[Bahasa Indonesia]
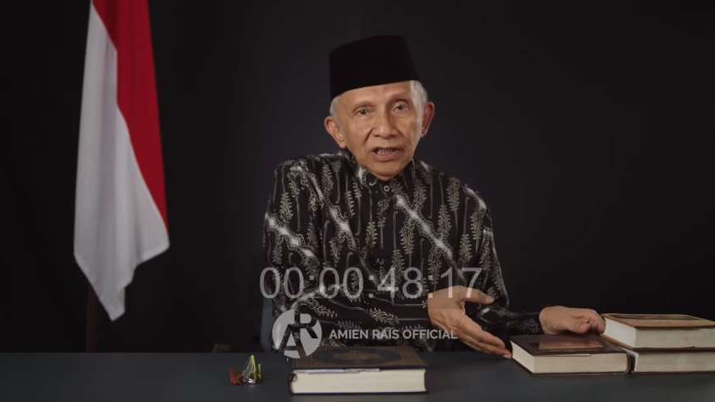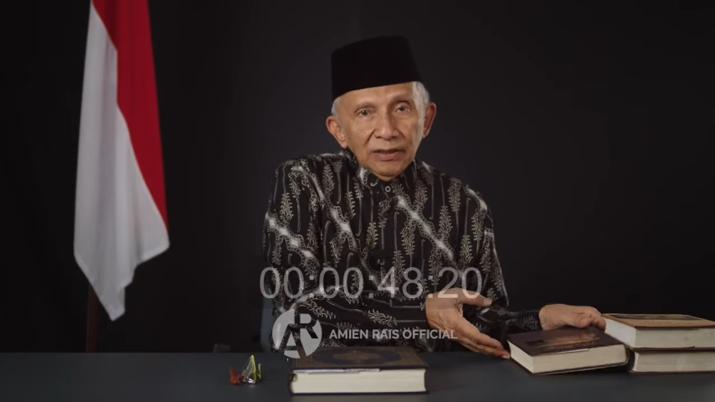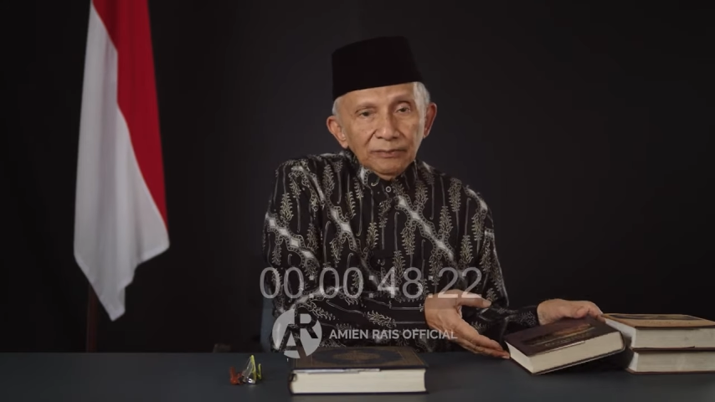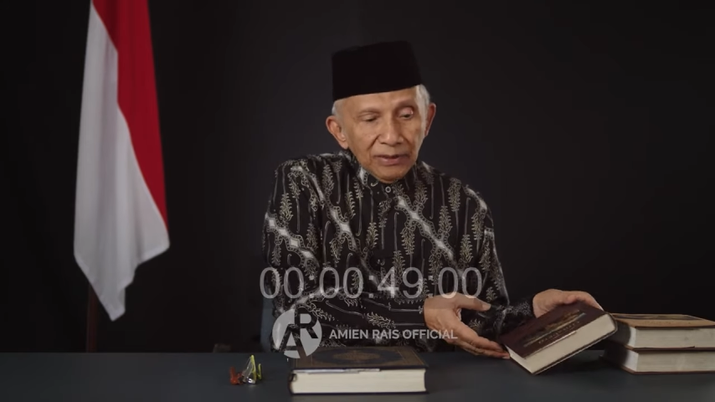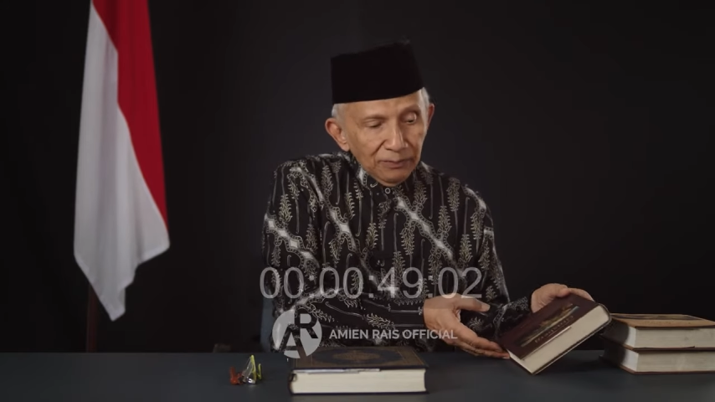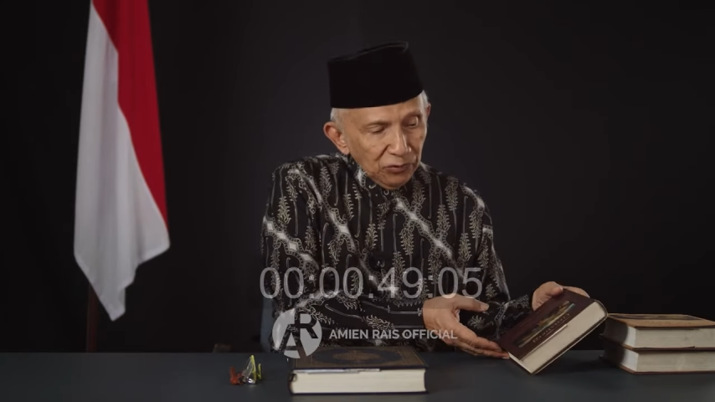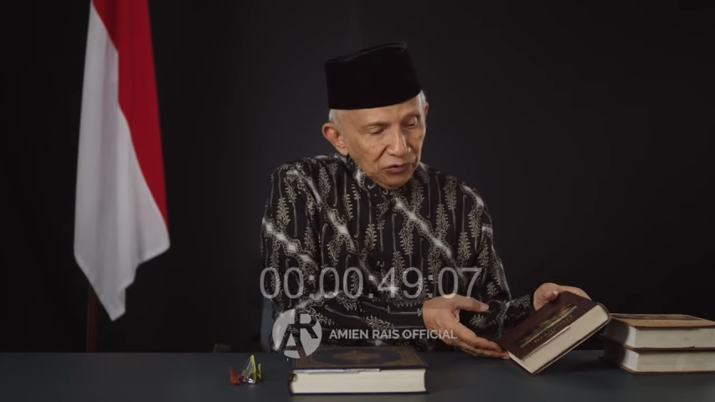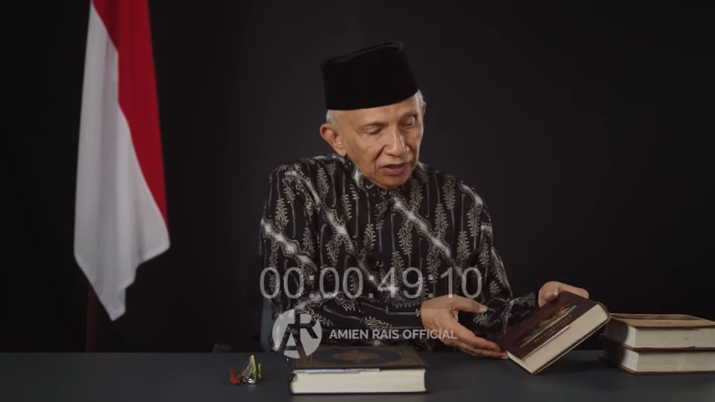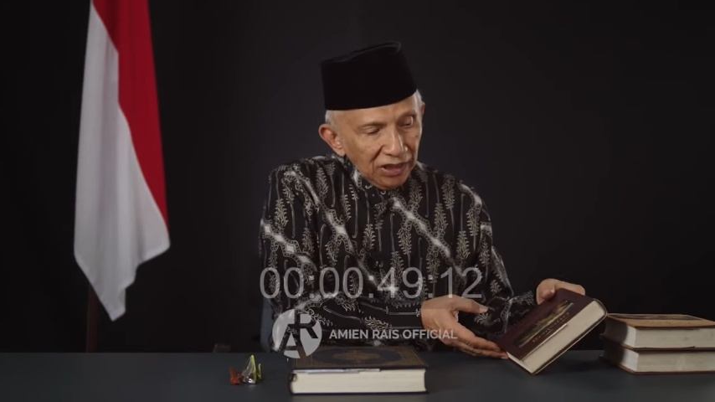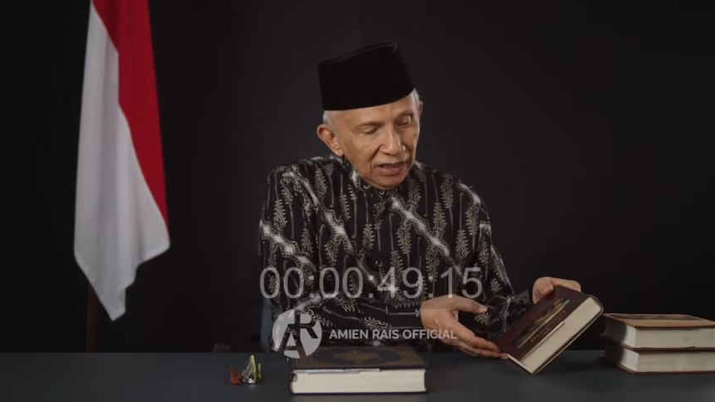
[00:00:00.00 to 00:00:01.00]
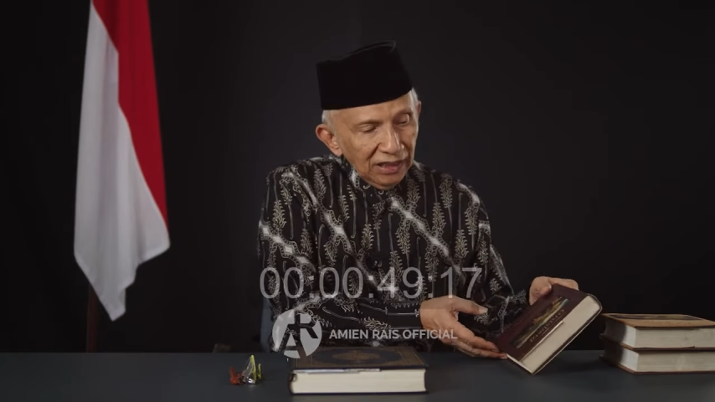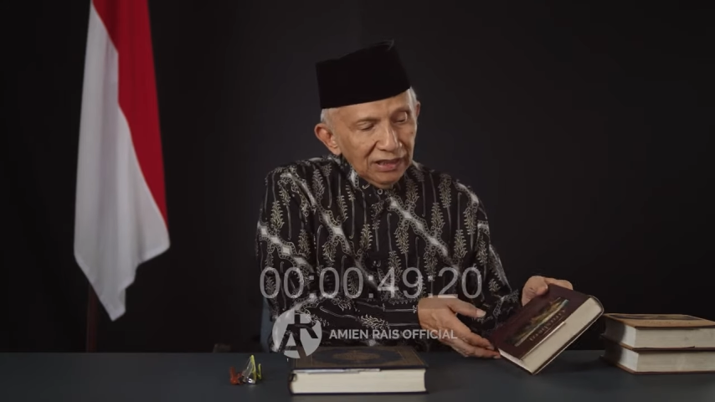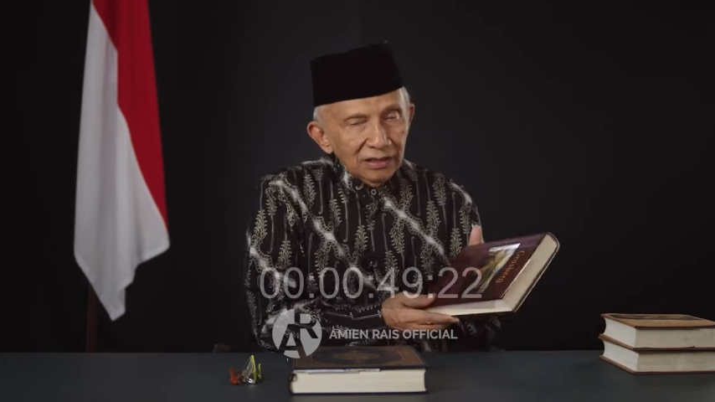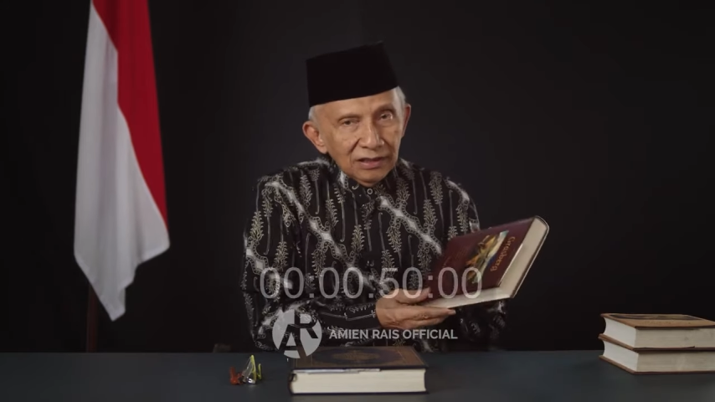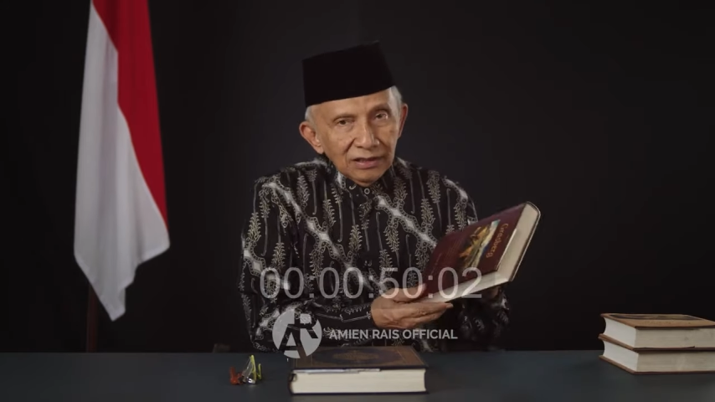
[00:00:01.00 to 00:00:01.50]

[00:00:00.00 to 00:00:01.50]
dari perpus saya,